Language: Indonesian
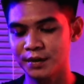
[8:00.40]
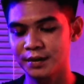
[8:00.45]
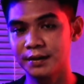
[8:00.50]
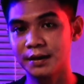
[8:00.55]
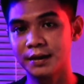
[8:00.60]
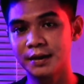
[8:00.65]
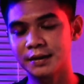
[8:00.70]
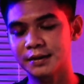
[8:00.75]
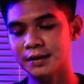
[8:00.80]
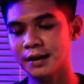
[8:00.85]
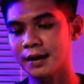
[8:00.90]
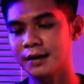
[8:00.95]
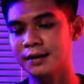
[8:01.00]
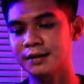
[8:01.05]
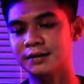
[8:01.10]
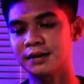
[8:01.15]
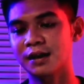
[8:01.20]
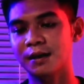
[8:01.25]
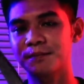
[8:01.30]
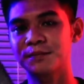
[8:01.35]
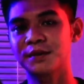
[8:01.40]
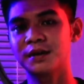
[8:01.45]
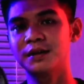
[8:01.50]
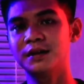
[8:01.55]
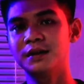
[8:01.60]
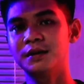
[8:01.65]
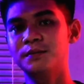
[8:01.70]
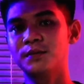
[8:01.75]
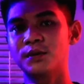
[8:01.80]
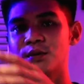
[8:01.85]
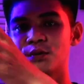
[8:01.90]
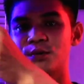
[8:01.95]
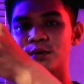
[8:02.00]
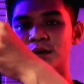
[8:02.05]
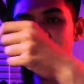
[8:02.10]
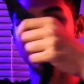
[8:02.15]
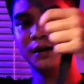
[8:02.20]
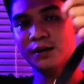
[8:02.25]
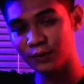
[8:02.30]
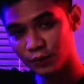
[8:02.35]
jadi stylish strapnya ini
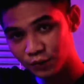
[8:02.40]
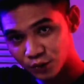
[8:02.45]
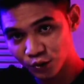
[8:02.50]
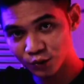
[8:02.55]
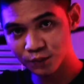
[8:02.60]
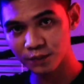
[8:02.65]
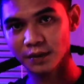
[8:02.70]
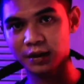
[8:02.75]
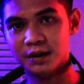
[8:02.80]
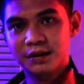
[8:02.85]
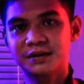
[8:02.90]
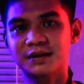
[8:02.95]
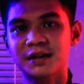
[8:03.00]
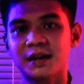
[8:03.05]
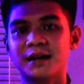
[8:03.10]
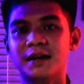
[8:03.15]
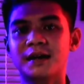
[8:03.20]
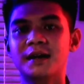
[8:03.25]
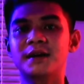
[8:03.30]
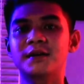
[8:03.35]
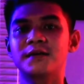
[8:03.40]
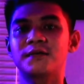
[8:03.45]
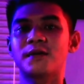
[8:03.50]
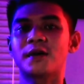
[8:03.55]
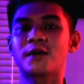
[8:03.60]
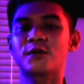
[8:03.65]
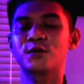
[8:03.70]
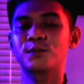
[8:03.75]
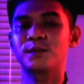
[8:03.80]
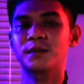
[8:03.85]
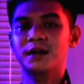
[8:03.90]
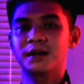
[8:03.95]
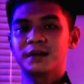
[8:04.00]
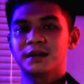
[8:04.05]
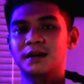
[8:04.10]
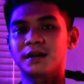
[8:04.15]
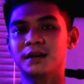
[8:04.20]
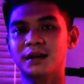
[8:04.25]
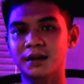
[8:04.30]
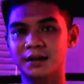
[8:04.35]
berguna untuk mengencangkan vacuum
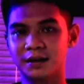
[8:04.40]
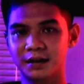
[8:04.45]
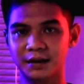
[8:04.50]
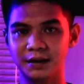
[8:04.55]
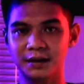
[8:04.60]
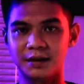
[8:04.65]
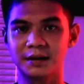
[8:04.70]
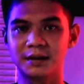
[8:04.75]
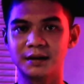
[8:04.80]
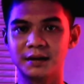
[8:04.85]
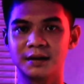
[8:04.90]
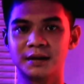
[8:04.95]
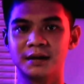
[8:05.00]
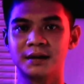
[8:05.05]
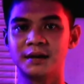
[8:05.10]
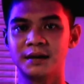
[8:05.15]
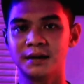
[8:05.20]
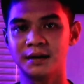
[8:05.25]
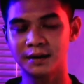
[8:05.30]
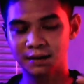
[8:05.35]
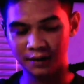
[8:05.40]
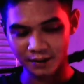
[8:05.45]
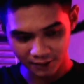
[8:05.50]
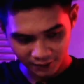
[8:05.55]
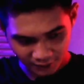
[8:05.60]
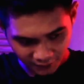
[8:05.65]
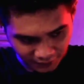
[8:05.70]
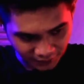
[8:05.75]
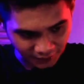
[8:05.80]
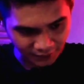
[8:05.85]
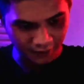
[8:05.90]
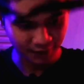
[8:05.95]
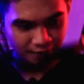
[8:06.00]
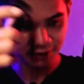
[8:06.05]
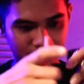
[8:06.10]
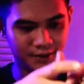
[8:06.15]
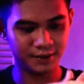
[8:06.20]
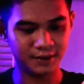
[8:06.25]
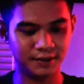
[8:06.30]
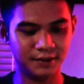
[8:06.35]
cleaner tadi. Oke.
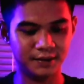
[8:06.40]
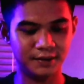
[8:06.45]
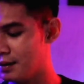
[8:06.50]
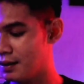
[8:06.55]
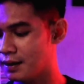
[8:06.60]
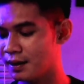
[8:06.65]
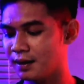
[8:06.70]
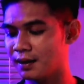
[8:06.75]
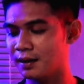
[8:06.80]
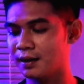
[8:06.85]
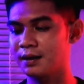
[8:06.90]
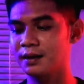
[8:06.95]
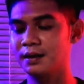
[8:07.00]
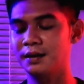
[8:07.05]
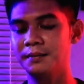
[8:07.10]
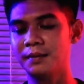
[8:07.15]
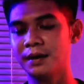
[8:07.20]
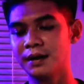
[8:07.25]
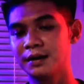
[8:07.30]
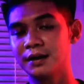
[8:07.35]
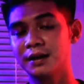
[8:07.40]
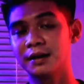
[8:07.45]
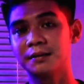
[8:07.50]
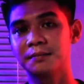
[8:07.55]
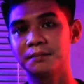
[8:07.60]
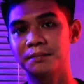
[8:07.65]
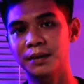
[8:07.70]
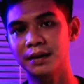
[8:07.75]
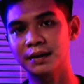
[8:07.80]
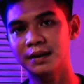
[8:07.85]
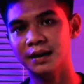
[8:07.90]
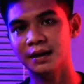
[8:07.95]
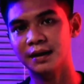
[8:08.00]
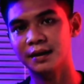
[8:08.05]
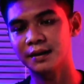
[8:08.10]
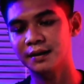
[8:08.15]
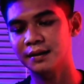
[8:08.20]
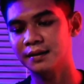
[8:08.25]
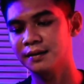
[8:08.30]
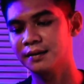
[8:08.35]
Nah, ini bagian penting
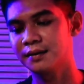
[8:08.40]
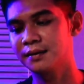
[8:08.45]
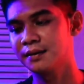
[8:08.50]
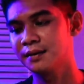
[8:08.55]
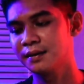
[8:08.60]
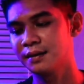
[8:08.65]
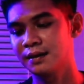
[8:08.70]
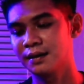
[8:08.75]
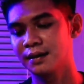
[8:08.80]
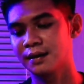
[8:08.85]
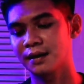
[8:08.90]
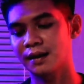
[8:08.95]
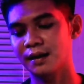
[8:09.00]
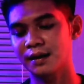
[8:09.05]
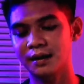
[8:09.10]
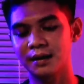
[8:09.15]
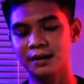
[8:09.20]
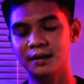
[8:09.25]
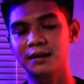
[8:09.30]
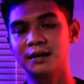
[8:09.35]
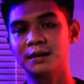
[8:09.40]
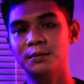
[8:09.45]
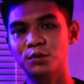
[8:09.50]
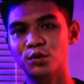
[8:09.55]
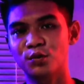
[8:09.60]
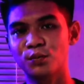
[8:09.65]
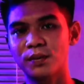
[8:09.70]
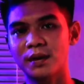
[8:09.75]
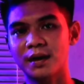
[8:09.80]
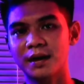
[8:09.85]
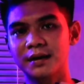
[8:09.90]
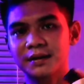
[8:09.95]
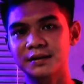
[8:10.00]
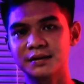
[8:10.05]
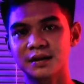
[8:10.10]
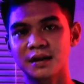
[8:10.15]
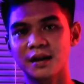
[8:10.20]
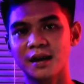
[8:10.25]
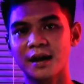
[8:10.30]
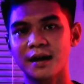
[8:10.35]
karena ini merupakan
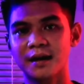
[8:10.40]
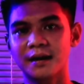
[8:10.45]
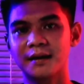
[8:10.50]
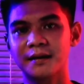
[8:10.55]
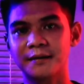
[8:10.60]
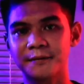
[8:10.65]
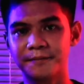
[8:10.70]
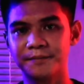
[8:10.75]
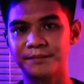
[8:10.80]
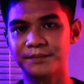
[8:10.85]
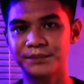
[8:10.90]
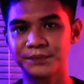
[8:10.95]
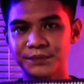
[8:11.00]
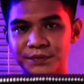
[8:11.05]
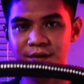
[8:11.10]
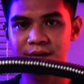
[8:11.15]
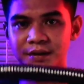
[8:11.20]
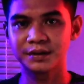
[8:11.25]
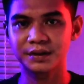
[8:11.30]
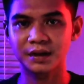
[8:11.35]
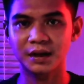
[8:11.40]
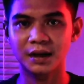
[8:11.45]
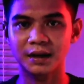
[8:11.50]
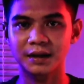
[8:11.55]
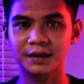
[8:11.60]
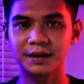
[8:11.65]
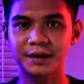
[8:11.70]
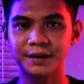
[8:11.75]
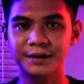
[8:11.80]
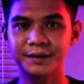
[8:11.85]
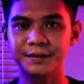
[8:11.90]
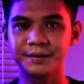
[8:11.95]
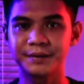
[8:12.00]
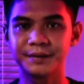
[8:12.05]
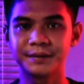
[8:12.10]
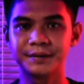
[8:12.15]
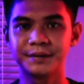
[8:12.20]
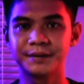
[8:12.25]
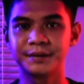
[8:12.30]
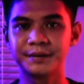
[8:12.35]
selang. Selangnya
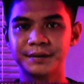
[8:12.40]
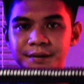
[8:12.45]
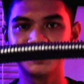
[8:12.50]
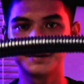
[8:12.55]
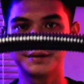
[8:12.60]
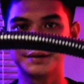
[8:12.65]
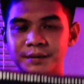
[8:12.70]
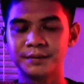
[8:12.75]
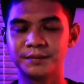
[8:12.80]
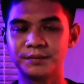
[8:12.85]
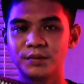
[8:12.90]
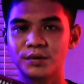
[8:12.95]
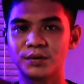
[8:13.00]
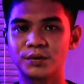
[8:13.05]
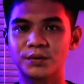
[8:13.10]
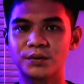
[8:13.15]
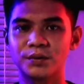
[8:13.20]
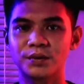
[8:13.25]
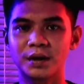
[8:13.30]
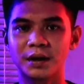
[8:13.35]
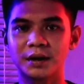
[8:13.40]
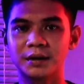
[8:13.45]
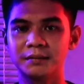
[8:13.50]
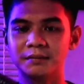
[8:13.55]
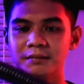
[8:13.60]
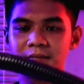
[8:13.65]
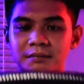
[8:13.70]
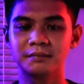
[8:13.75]
berukuran